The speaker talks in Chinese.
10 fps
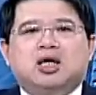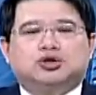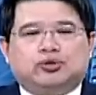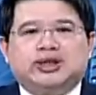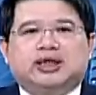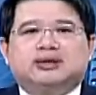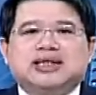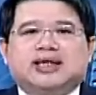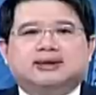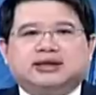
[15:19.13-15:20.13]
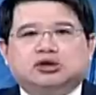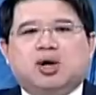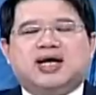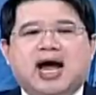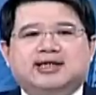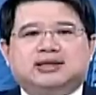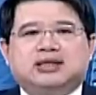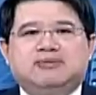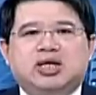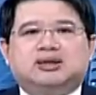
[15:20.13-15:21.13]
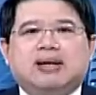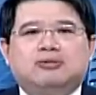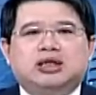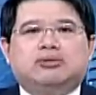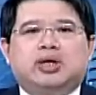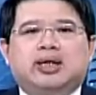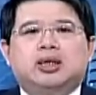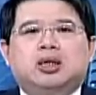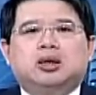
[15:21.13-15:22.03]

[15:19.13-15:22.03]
所以呢，在极端凯恩斯里面，他们认为，